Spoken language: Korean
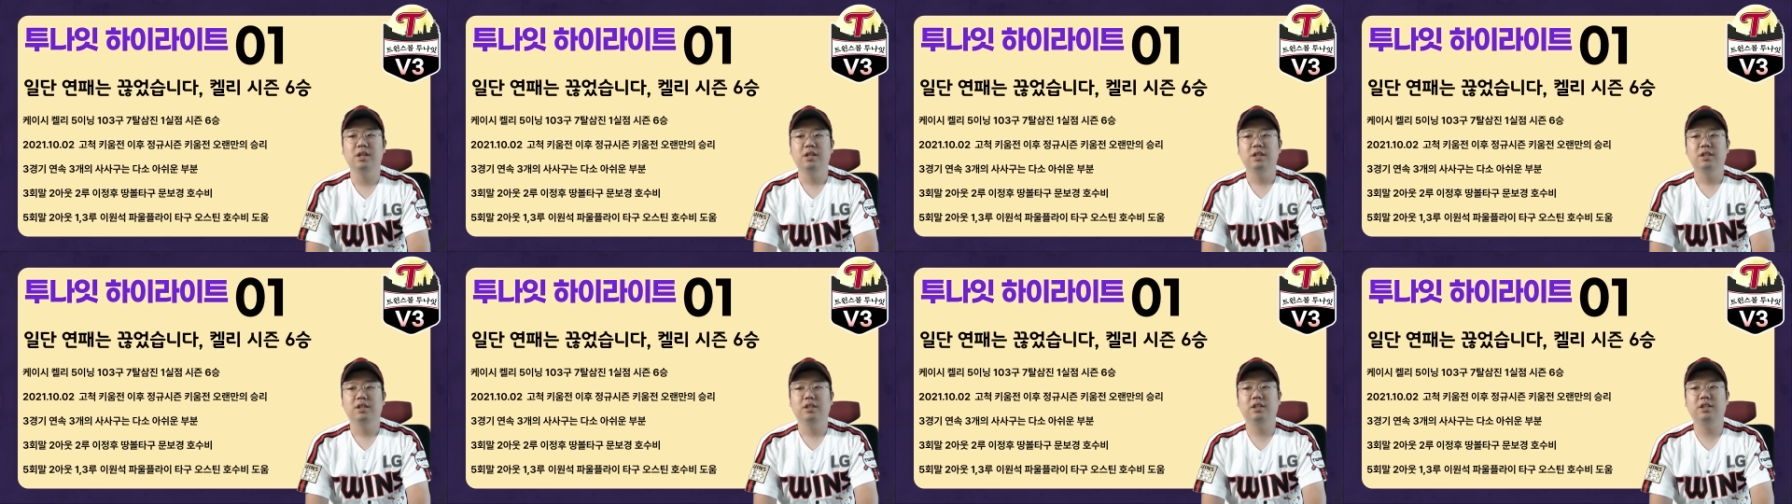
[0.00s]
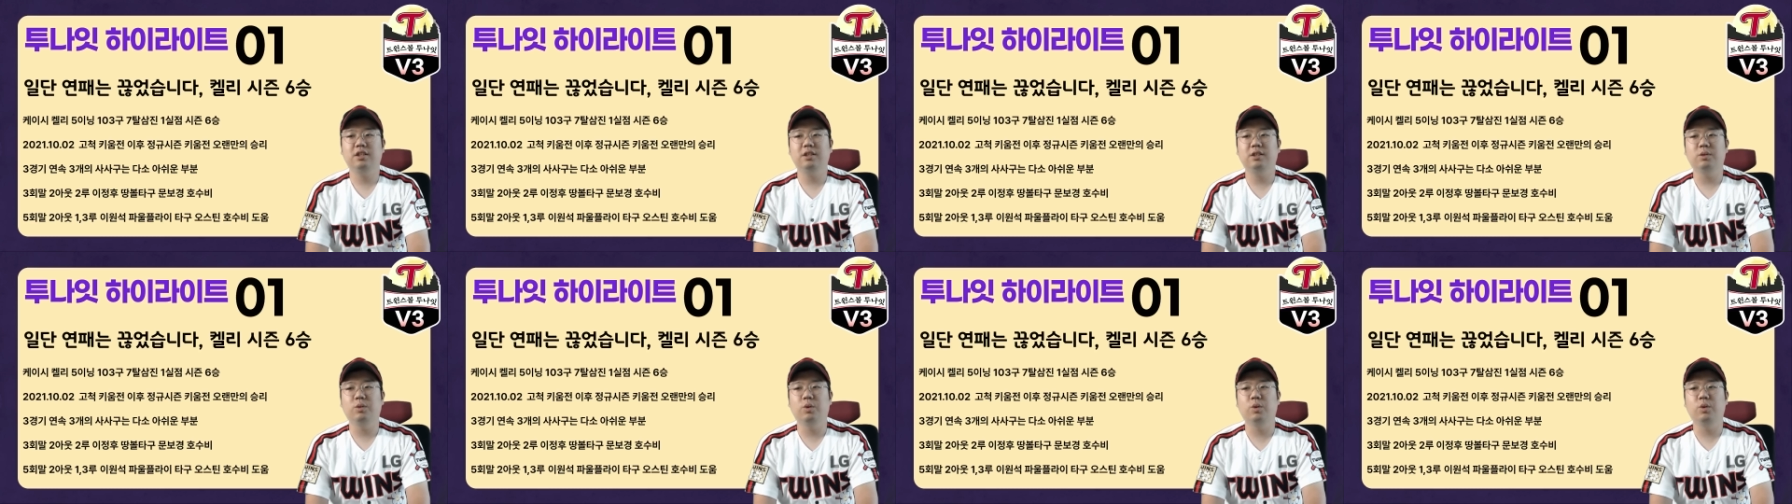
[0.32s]

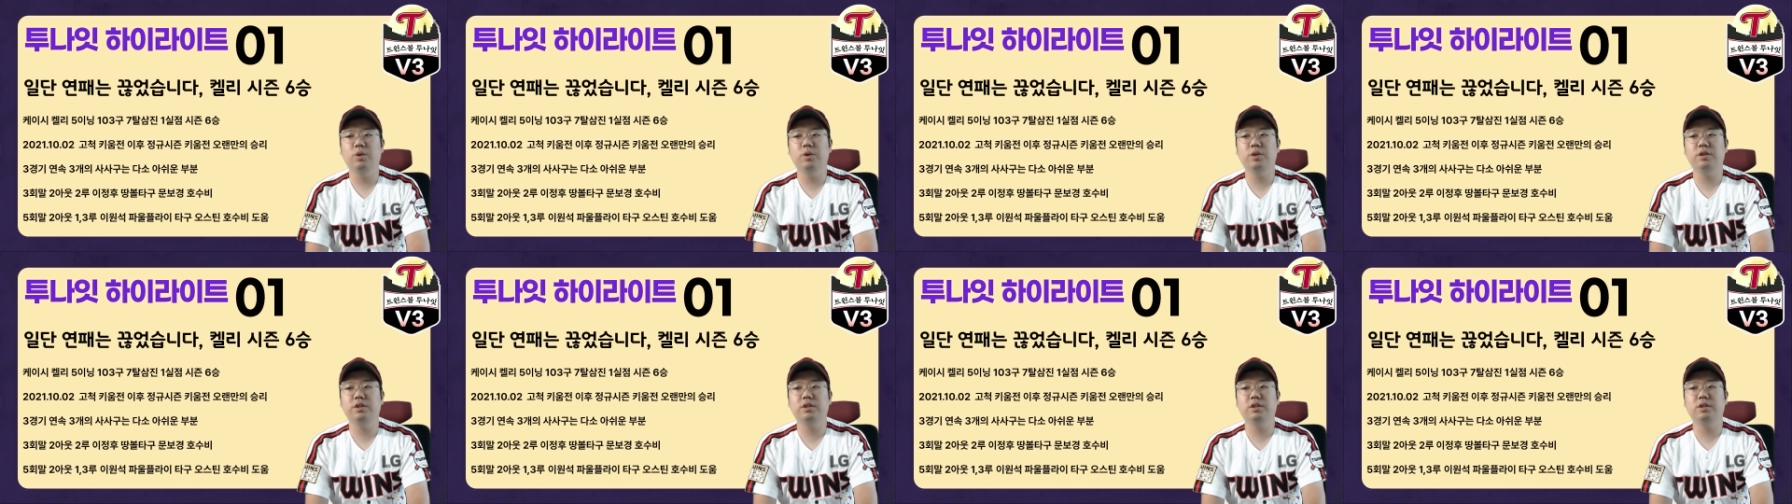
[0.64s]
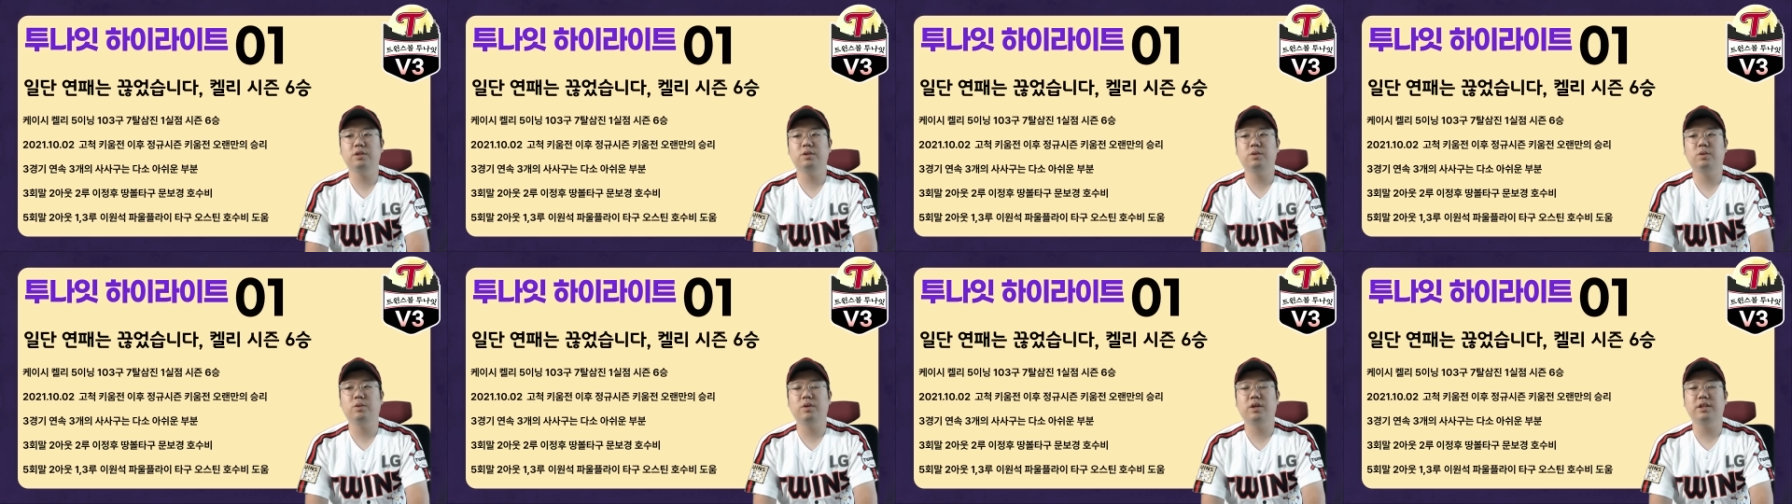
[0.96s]
이 오
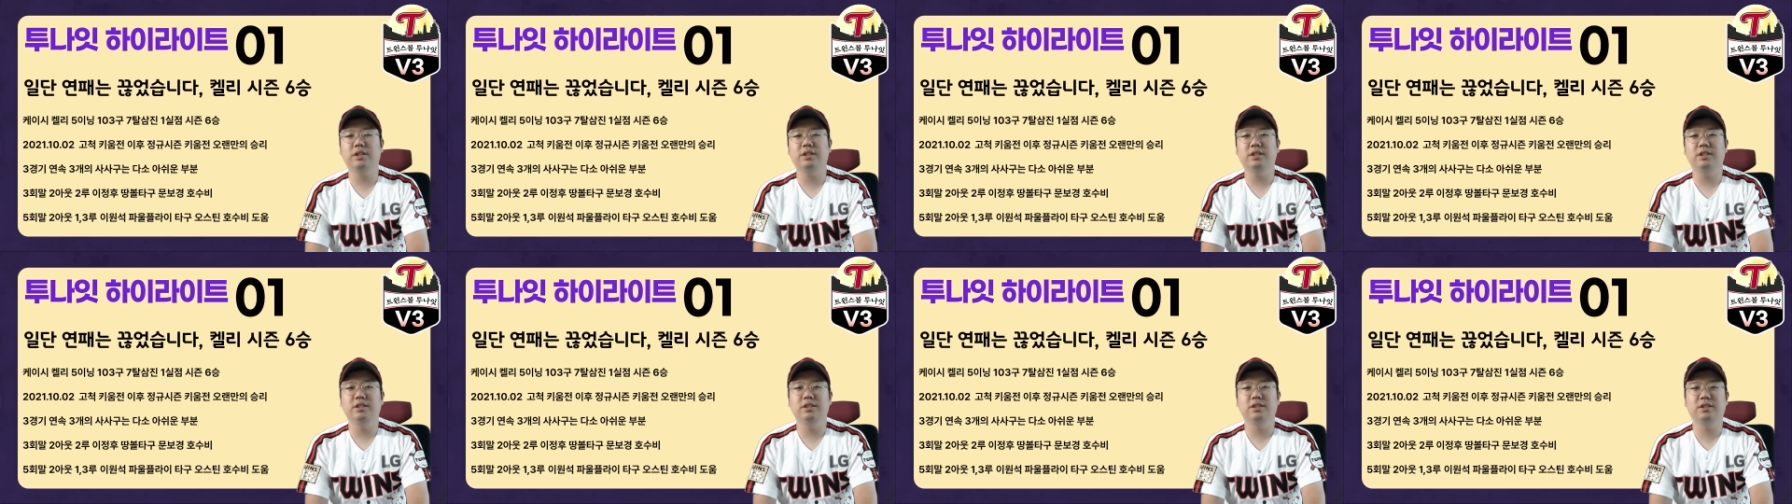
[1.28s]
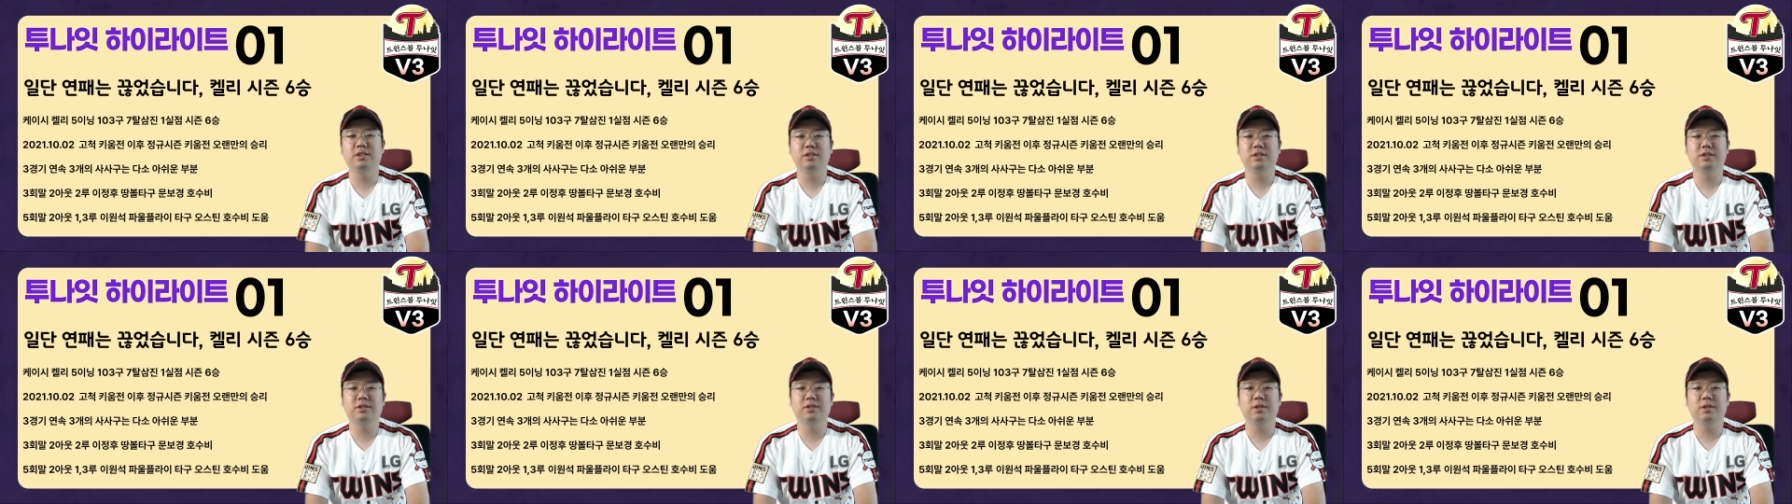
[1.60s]
이닝 동안 일
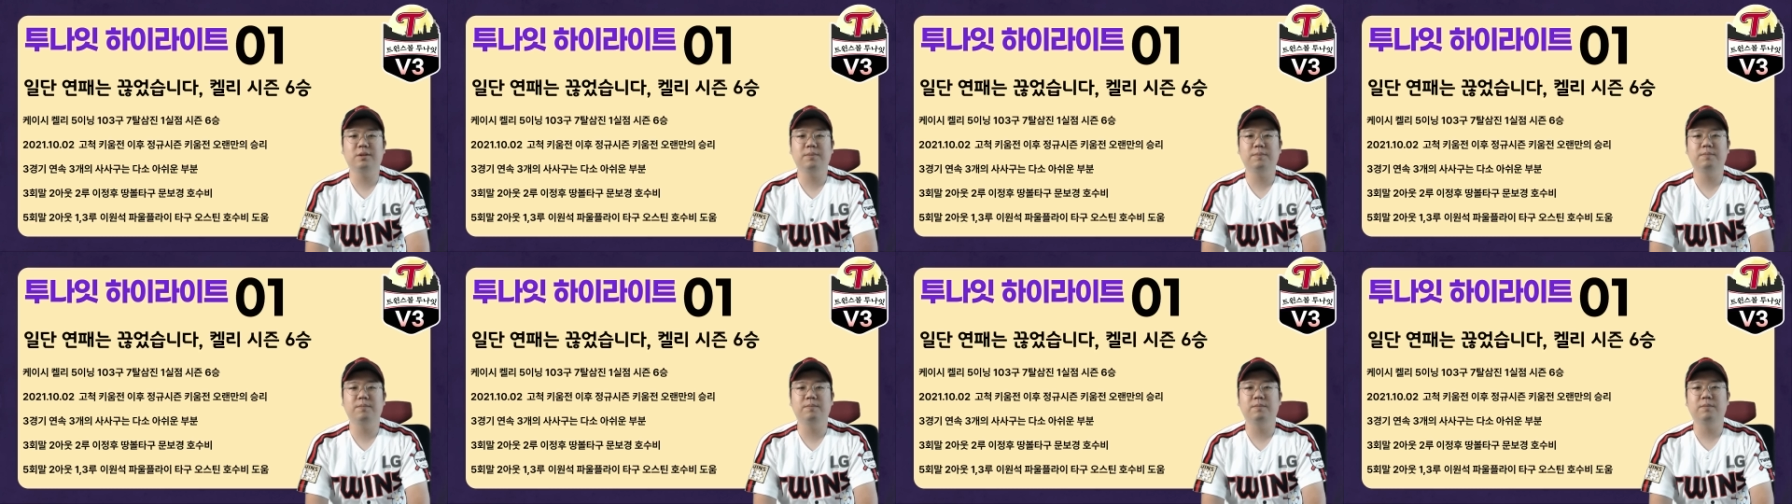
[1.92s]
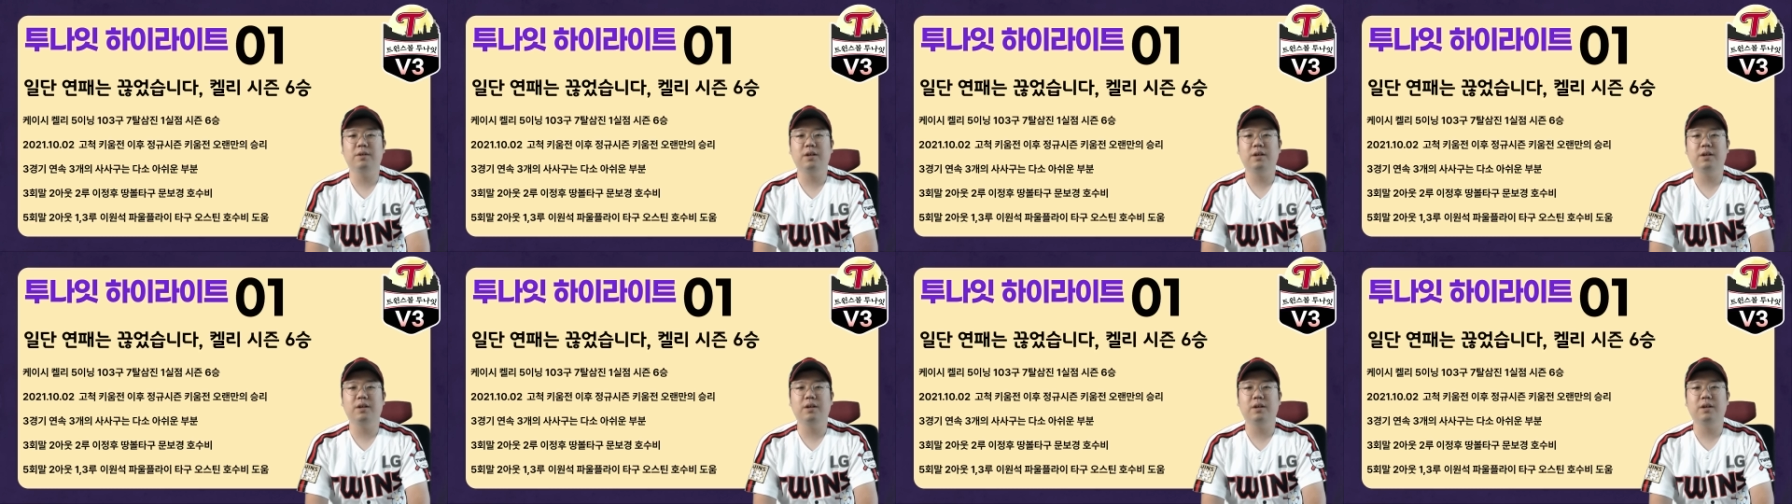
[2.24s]
실점